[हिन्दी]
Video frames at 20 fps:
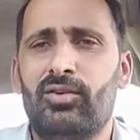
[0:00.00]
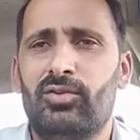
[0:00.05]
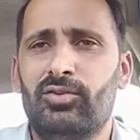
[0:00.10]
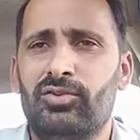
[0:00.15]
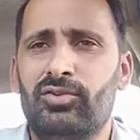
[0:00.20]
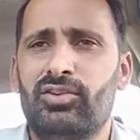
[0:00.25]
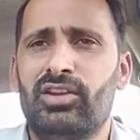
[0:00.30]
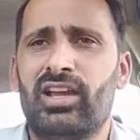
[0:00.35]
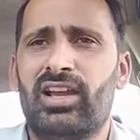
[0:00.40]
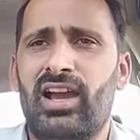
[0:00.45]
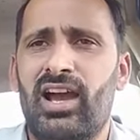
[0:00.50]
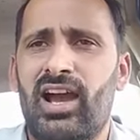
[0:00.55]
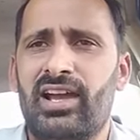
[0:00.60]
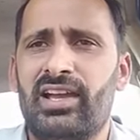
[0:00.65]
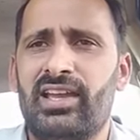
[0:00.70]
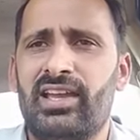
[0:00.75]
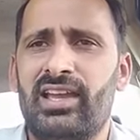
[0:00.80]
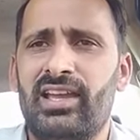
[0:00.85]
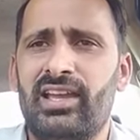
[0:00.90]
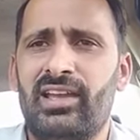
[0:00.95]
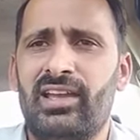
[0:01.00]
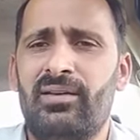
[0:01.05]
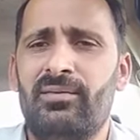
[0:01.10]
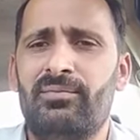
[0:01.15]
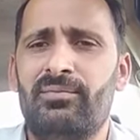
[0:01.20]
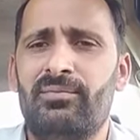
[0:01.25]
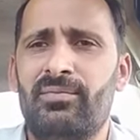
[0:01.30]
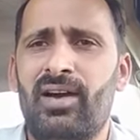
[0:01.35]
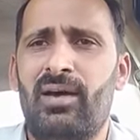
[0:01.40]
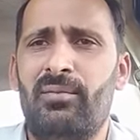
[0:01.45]
उन्होंने कहा कि
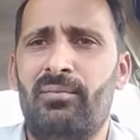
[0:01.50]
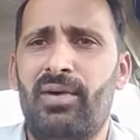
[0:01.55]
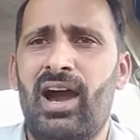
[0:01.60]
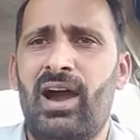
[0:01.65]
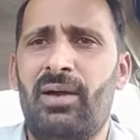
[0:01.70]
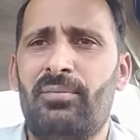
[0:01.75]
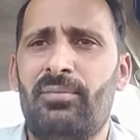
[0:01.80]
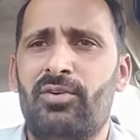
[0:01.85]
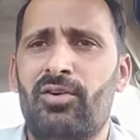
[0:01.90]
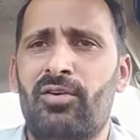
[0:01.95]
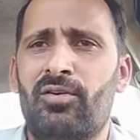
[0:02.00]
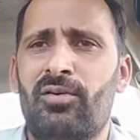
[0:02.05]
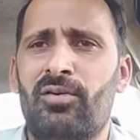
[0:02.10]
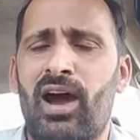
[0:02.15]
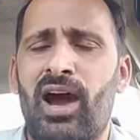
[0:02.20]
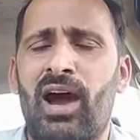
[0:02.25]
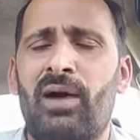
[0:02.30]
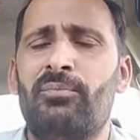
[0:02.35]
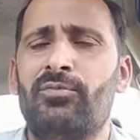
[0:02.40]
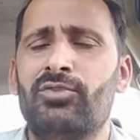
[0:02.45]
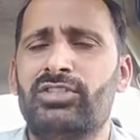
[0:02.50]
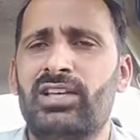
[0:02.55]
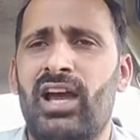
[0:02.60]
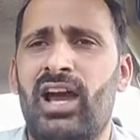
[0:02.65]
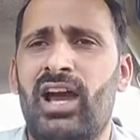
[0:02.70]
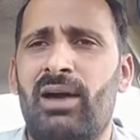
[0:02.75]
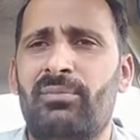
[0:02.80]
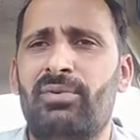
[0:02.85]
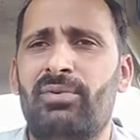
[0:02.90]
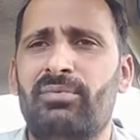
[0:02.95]
हम आपको आप मुझे
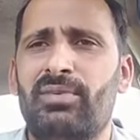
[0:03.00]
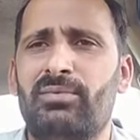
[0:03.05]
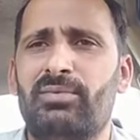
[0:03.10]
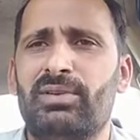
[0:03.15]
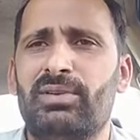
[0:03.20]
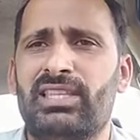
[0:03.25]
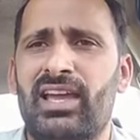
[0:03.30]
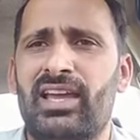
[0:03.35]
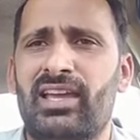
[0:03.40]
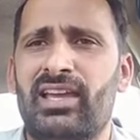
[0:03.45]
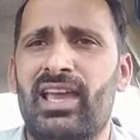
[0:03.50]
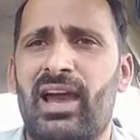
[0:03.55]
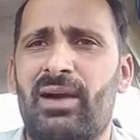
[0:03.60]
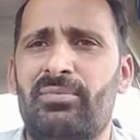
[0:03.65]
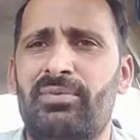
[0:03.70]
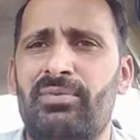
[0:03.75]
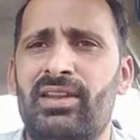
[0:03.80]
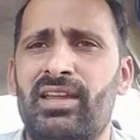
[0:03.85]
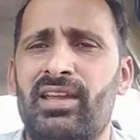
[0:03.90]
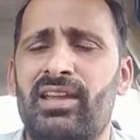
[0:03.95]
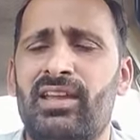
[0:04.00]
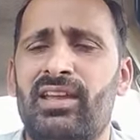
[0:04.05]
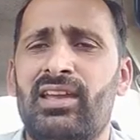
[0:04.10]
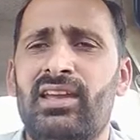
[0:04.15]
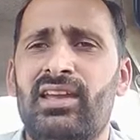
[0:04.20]
आप हमें बताएं कि आपने